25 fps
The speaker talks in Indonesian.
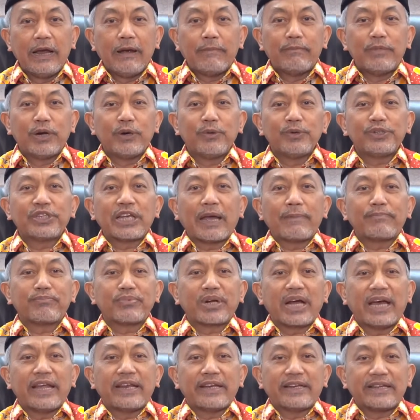
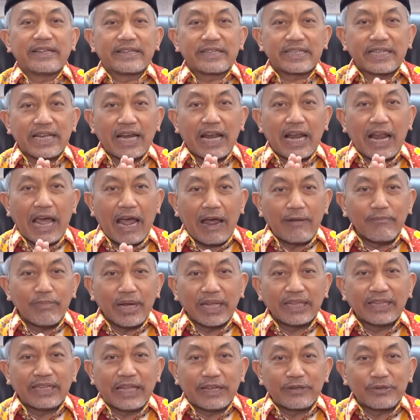mengucapkan
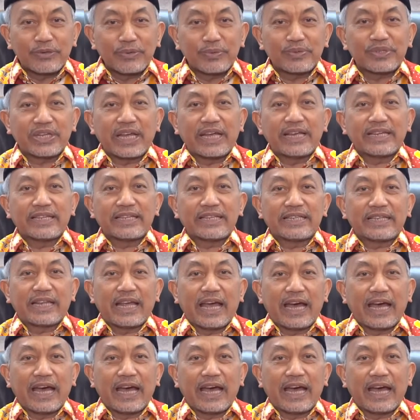selamat dan sukses